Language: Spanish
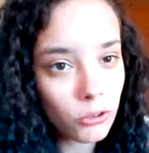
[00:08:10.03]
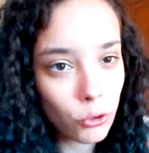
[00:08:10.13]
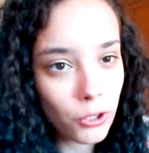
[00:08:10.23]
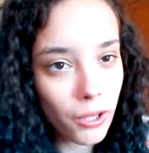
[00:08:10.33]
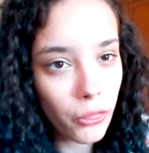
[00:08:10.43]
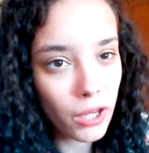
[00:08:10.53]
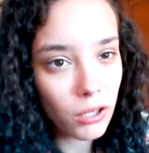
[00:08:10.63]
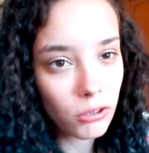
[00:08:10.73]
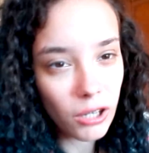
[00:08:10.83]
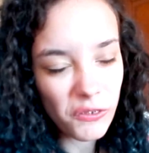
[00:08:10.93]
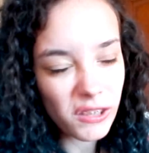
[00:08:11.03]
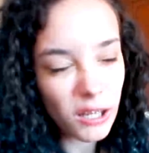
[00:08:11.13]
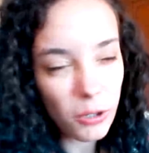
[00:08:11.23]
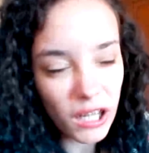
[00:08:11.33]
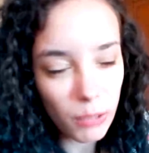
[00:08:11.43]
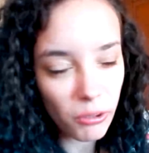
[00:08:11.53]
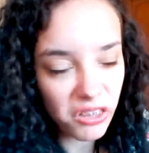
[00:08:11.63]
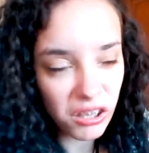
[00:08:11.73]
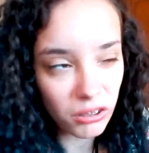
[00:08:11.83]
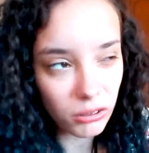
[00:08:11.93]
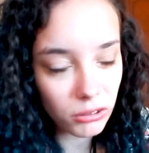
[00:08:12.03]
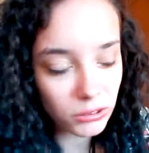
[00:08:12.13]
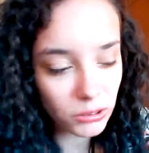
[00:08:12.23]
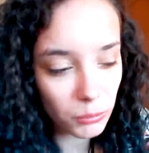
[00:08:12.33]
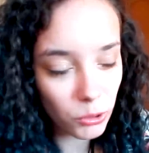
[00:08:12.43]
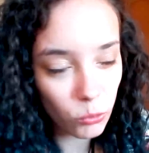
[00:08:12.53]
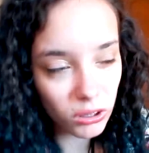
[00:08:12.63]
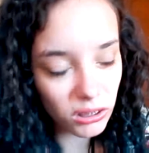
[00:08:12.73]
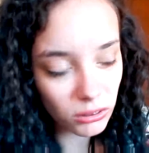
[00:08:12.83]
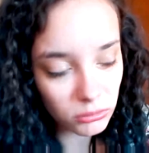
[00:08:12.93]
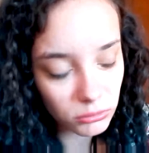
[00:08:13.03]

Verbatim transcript: no quiere hacerlo y al final lo acaba haciendo. ¿Eso también cuenta?